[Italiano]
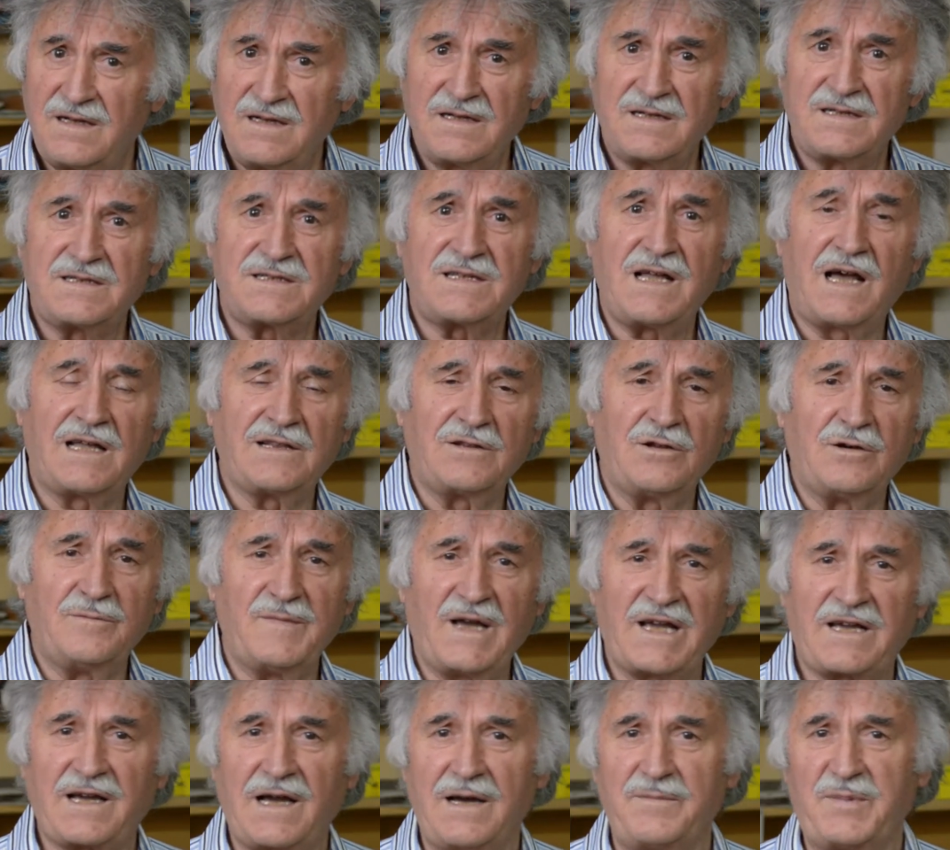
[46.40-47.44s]
Stanno
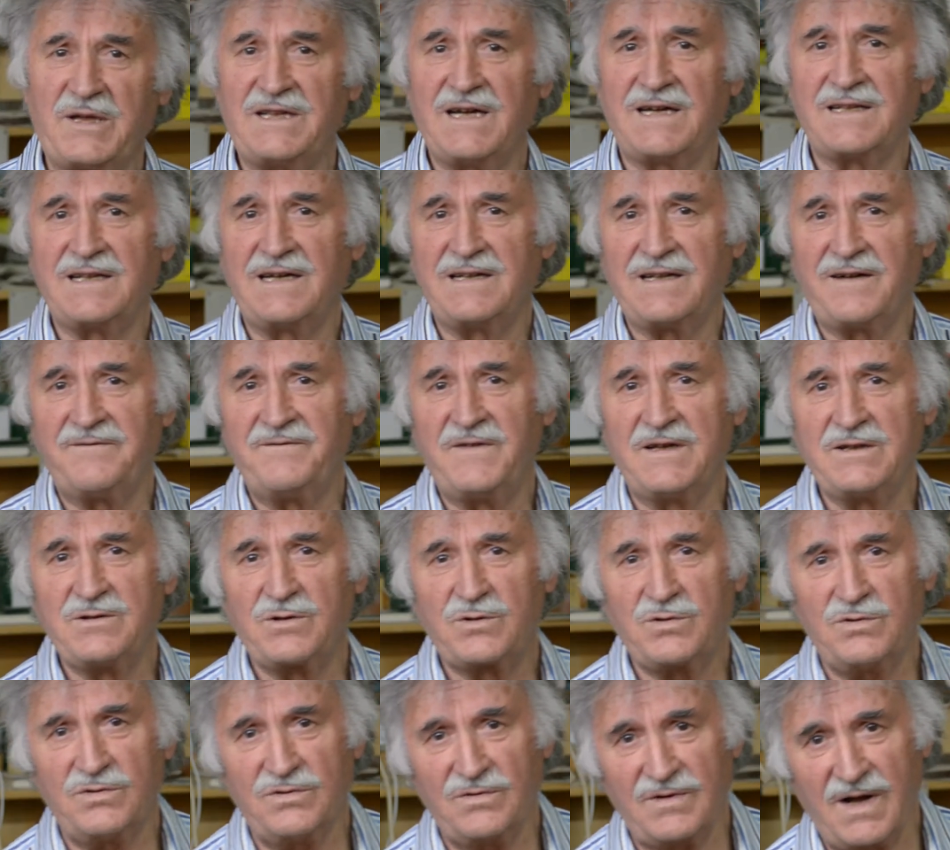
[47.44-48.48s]
m'è capitata
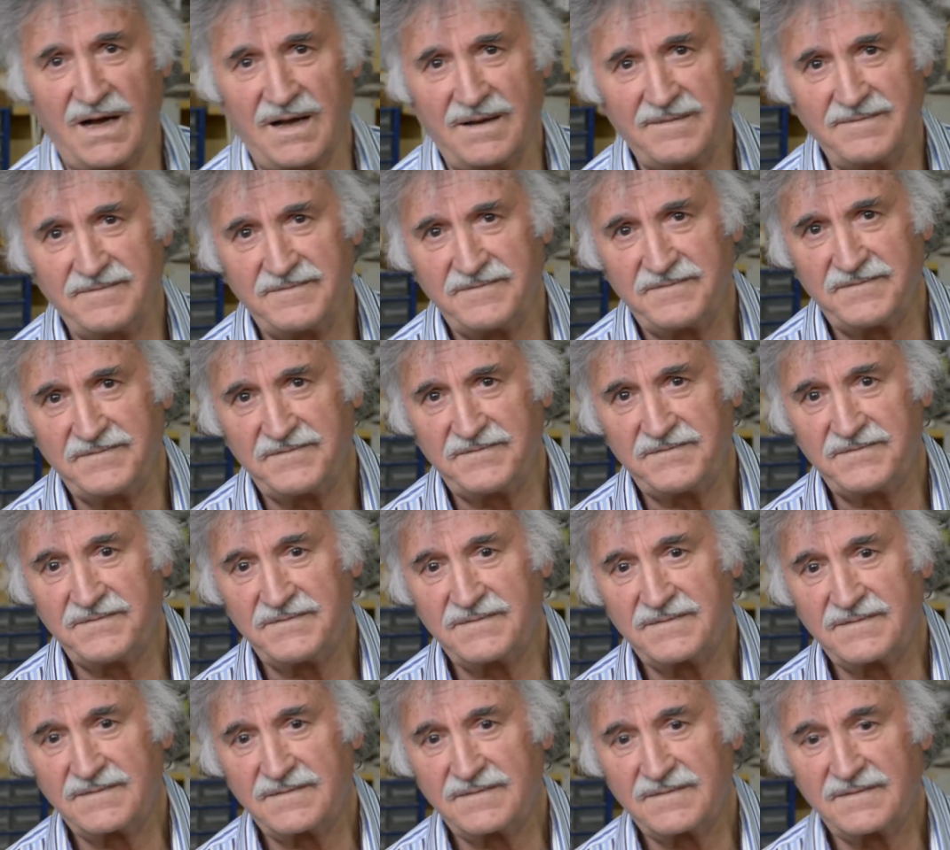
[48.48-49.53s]
un'avventura.
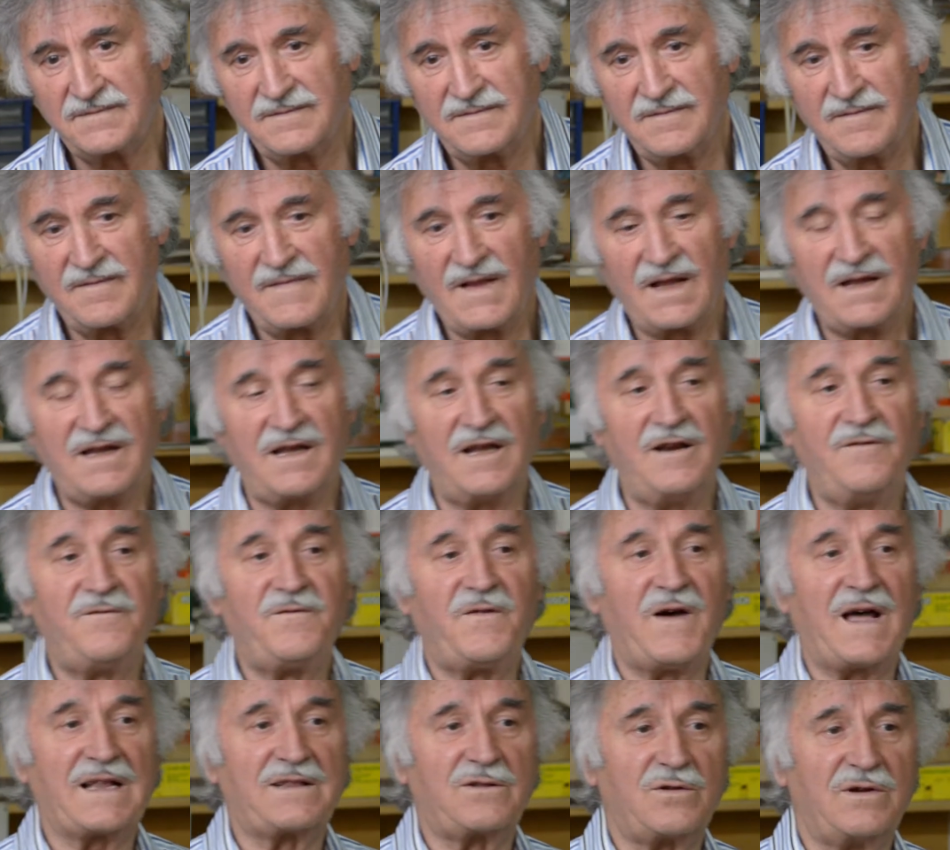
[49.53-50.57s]
Il
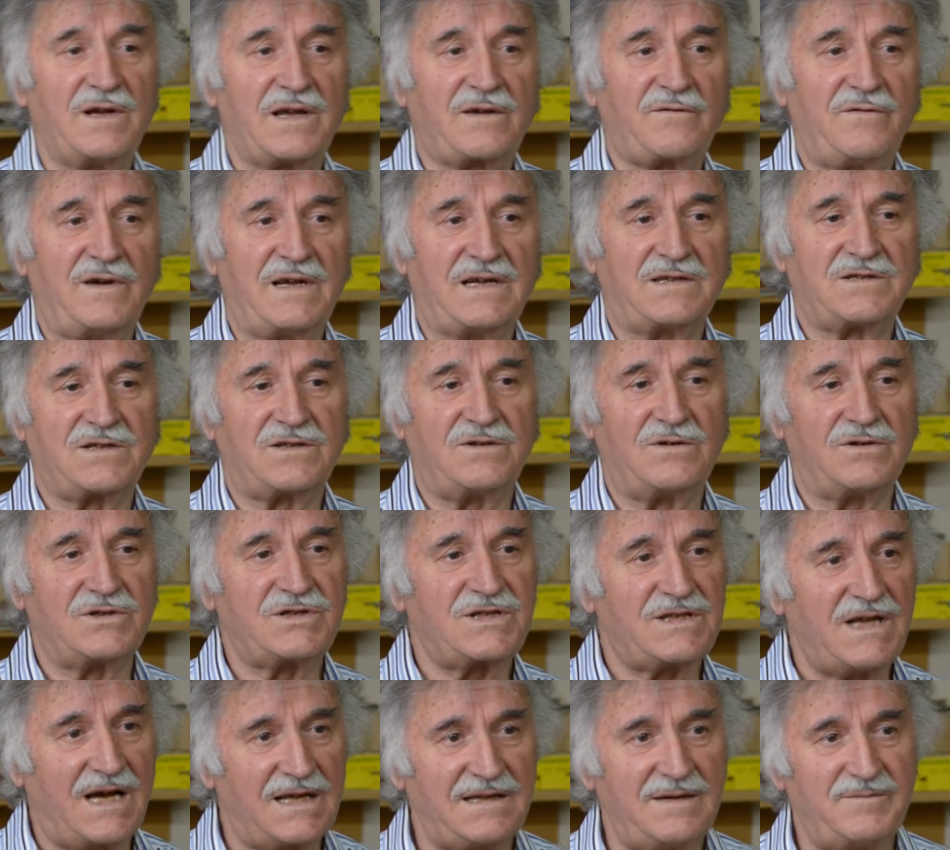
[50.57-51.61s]
fatto è questo,
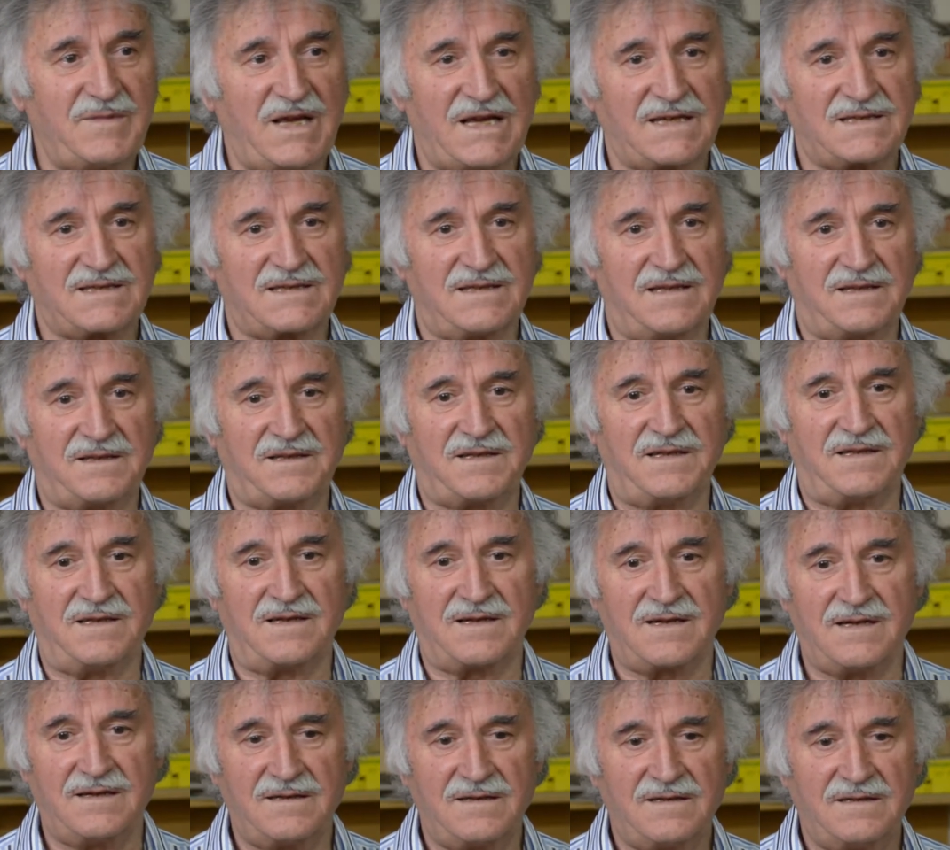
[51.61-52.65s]
statemi a
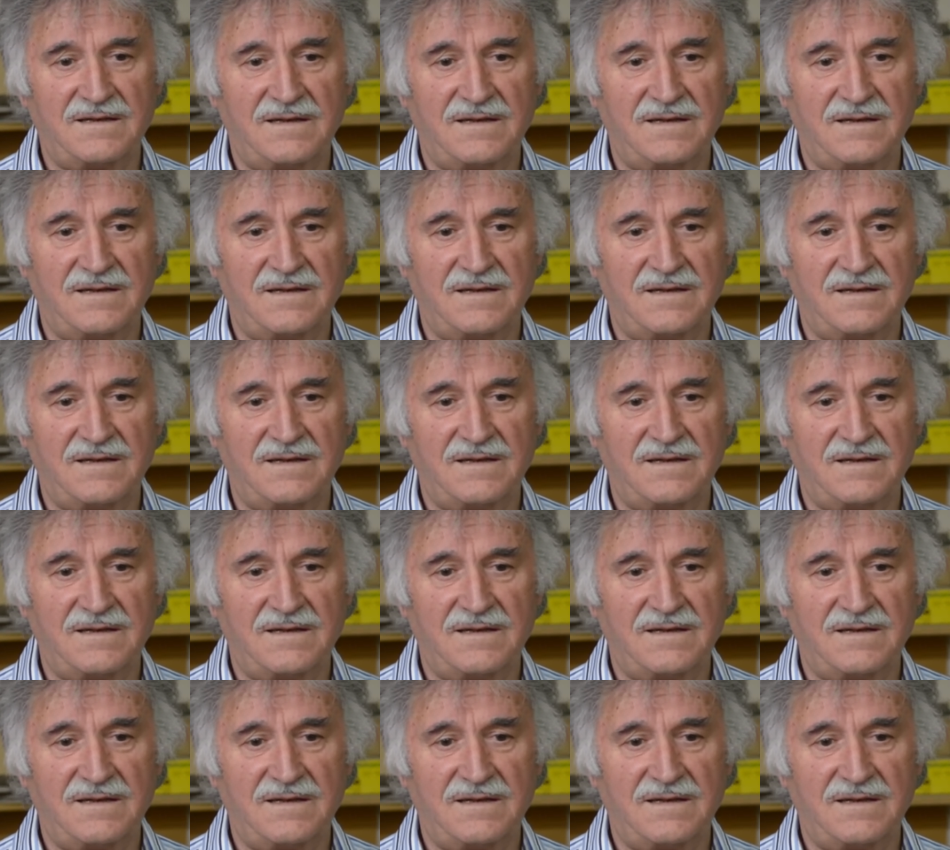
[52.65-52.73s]
sentire.